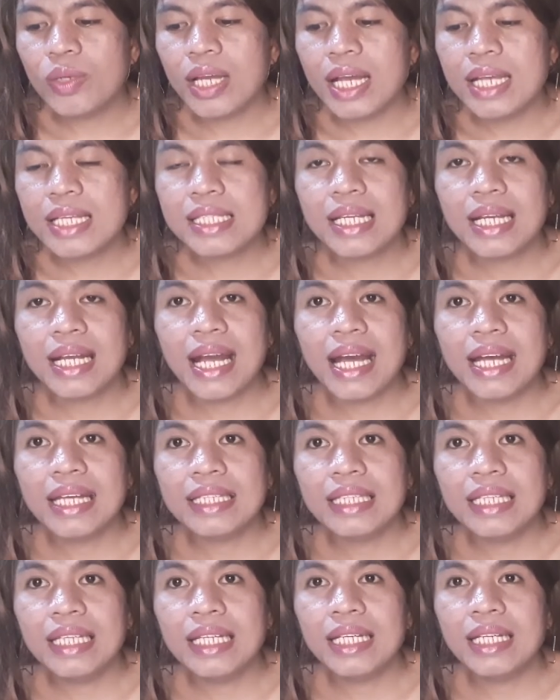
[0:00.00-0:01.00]
guys ang
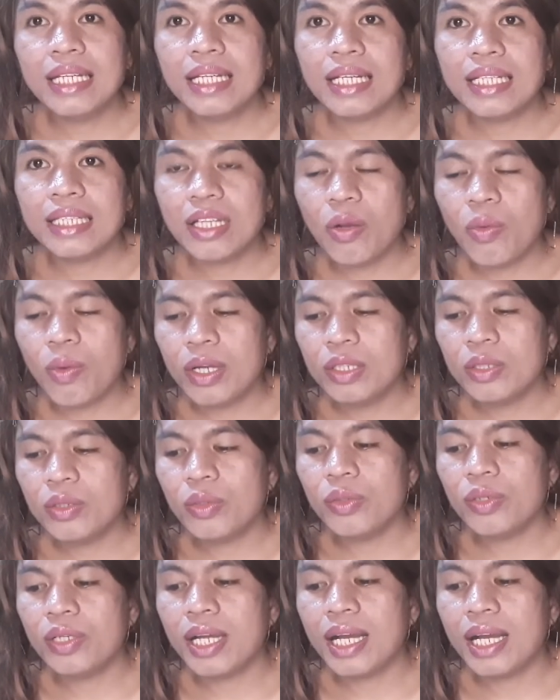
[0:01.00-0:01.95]
ating katawan or